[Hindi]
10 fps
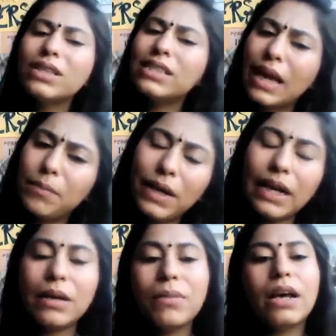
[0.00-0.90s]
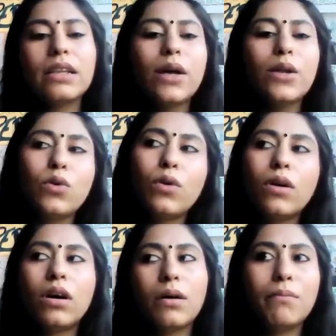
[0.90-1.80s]
कोई स्टाइपेंड नहीं मिला था तो
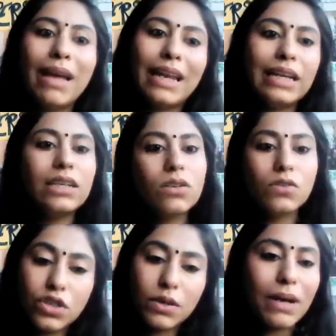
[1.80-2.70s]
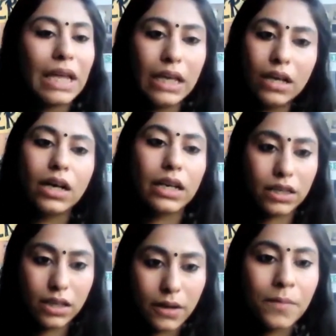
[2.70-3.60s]
uh, मैंने इंटर्नशिप नहीं
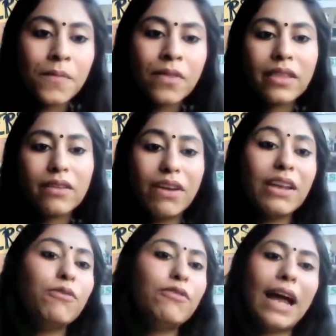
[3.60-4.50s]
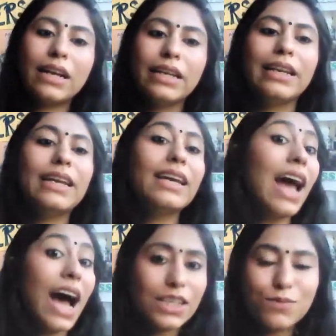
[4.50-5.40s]
करी वेरी फ्रेंकली
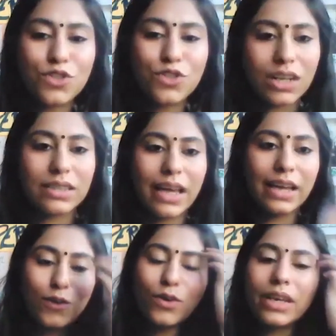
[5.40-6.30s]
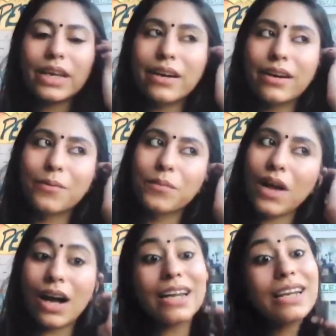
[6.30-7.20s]
लेकिन आज मुझे लगता है यू नो कि
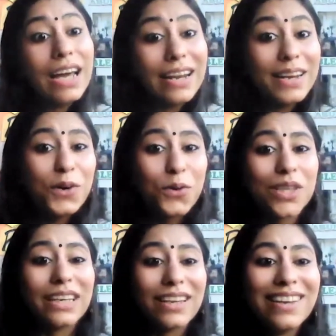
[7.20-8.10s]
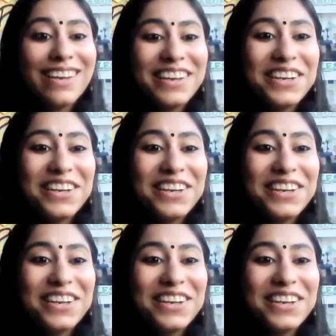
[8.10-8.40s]
अगर कर ली होती